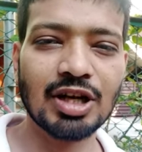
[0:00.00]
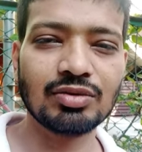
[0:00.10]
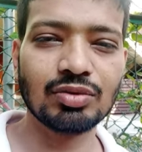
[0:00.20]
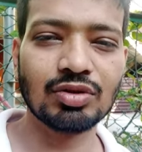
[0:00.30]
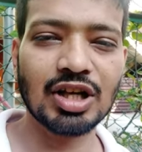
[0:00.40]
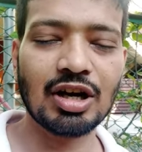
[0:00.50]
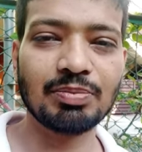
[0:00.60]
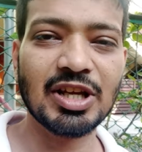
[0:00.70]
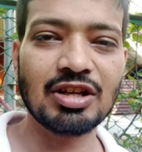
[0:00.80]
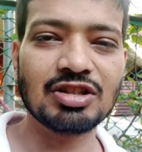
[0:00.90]
बाद उन्होंने
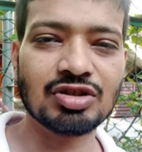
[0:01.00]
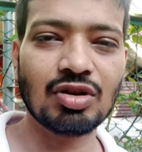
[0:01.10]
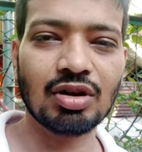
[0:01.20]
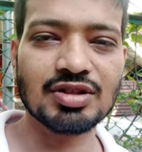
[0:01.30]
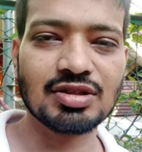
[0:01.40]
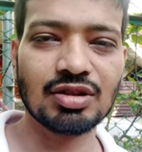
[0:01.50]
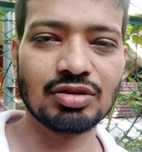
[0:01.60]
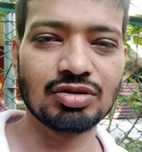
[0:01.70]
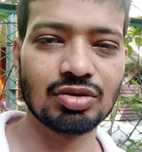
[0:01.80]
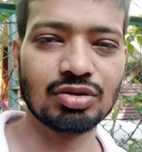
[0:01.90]
अपने स्टॉक्स
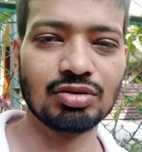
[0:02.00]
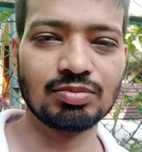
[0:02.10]
जो